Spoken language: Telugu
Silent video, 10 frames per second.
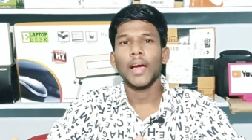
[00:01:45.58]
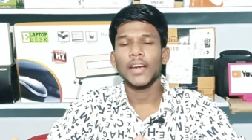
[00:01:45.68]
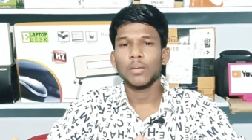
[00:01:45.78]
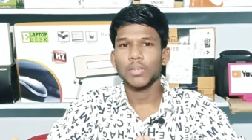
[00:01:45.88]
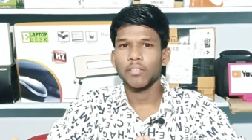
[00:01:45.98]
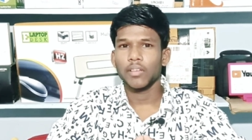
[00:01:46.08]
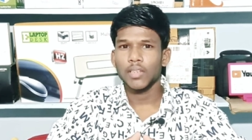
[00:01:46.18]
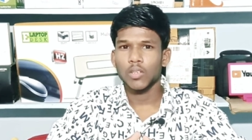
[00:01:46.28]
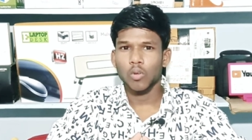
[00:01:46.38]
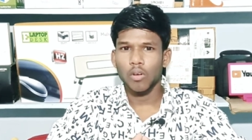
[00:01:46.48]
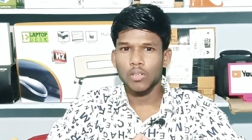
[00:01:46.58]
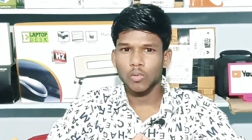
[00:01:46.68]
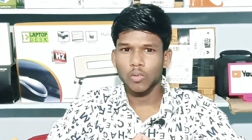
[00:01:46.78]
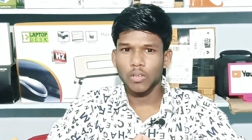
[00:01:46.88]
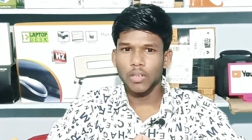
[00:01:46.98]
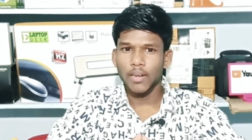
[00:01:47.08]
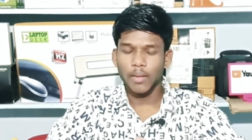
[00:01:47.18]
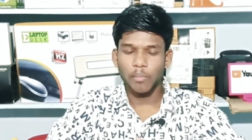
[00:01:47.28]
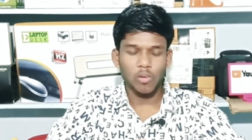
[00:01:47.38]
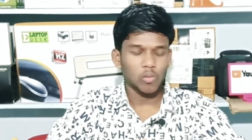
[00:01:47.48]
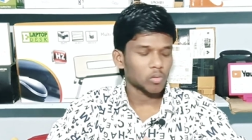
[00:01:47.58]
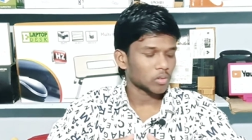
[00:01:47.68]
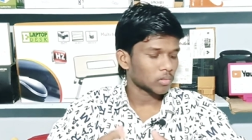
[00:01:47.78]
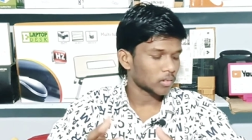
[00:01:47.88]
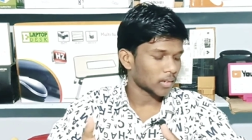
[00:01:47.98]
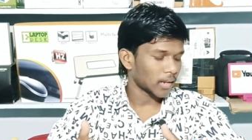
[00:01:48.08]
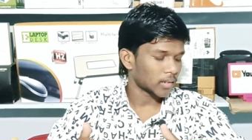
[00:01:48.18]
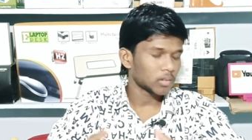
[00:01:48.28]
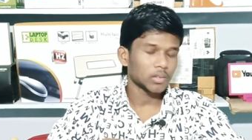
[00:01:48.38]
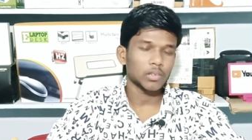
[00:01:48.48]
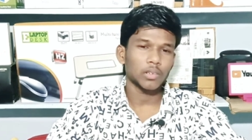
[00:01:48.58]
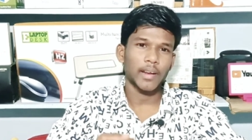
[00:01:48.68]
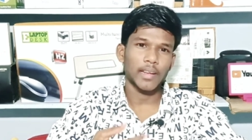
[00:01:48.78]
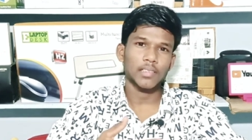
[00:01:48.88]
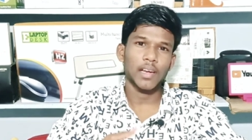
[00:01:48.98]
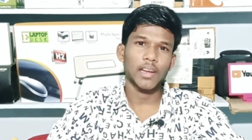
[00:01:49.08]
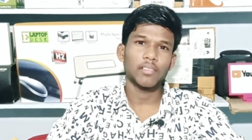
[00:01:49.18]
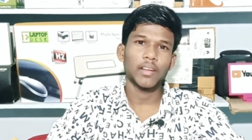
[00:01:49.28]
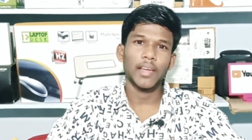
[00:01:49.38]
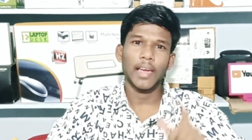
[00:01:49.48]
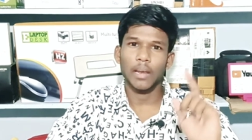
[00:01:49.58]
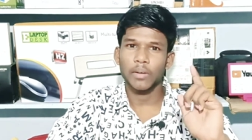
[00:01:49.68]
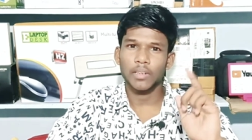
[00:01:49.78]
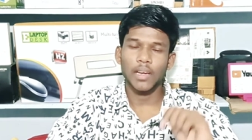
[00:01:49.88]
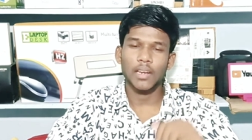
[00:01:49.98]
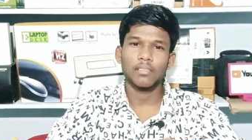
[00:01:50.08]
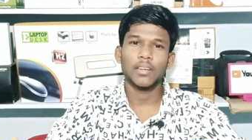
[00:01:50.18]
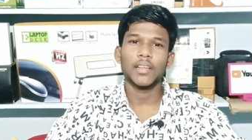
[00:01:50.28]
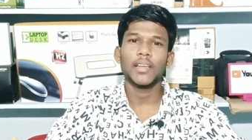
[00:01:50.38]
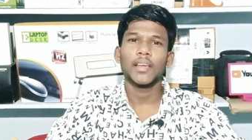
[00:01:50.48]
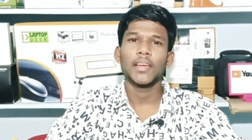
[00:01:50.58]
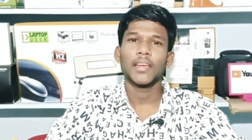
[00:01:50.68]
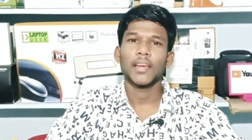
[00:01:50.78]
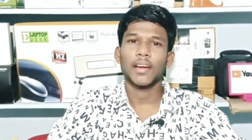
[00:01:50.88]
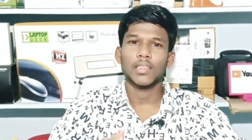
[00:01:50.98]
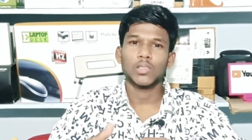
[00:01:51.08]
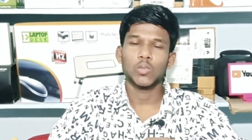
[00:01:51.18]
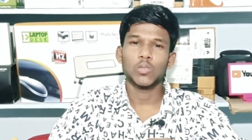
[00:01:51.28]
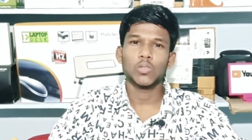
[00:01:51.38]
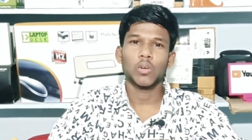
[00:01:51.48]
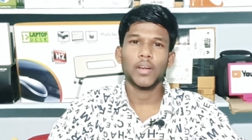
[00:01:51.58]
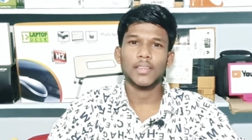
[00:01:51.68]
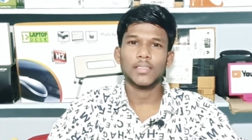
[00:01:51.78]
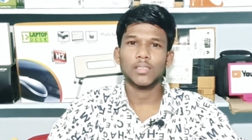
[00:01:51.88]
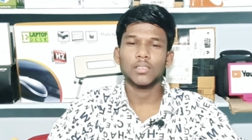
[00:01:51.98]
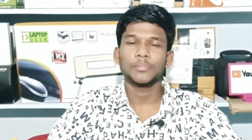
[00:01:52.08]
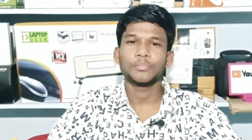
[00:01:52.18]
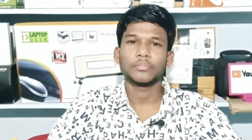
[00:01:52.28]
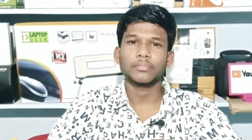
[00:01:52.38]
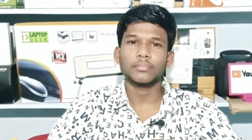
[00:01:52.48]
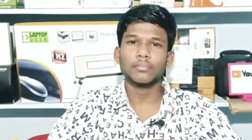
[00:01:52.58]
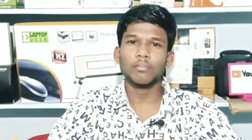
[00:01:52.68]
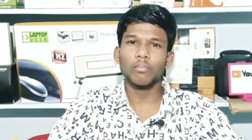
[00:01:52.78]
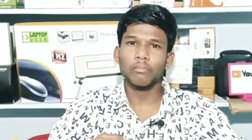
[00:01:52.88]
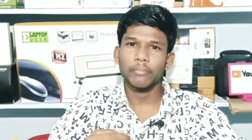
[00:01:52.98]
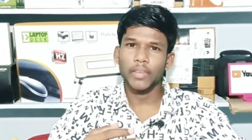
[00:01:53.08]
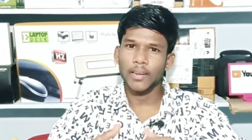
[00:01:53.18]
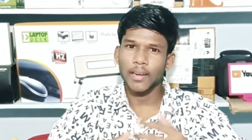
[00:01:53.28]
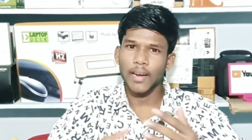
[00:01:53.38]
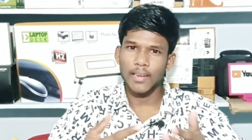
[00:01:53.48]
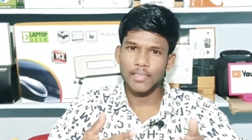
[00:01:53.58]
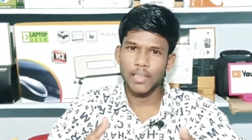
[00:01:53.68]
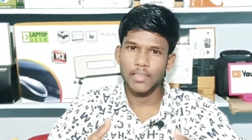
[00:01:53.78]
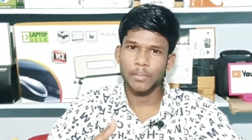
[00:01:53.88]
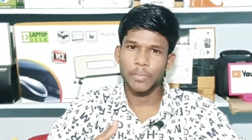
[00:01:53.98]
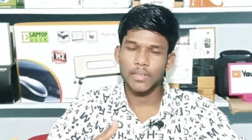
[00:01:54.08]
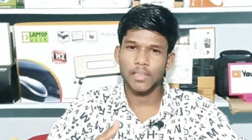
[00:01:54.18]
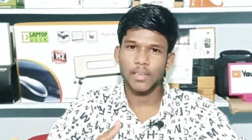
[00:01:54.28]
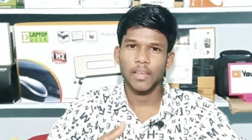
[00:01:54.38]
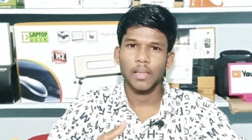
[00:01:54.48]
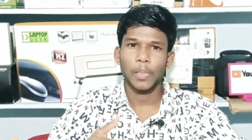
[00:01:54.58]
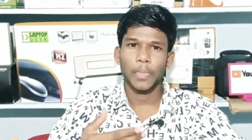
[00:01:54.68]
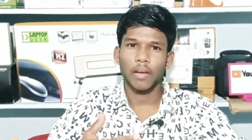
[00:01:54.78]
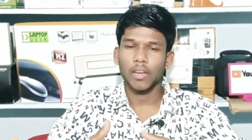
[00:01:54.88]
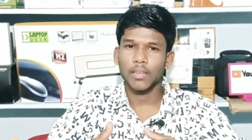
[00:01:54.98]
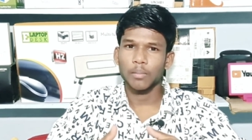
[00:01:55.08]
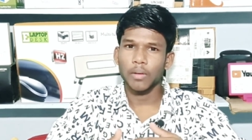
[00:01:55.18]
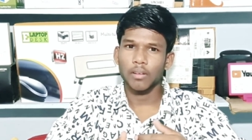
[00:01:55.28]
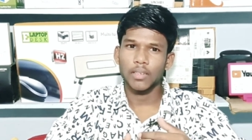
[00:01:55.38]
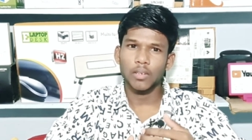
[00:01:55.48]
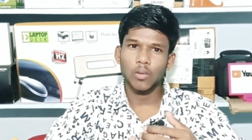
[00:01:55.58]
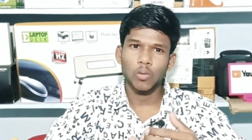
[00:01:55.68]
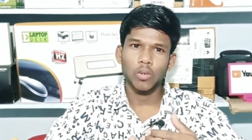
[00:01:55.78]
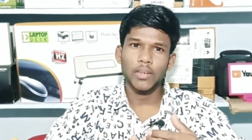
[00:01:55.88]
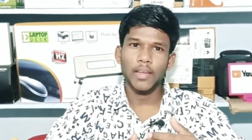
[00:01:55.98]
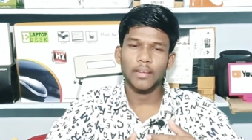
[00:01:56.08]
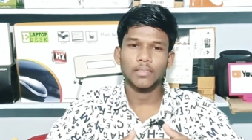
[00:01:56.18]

ఐటమ్స్ అవి తీసుకోవాల్సి ఉంటుంది అంటే మనం లైక్ డ్రెస్ కానివ్వండి హెల్మెట్ కానివ్వండి ఇంకా షూస్ డ్రెస్ ఇంకా గన్స్ అని చెప్పేసి అవి అయితే మనం అయితే కొన్ని కొన్ని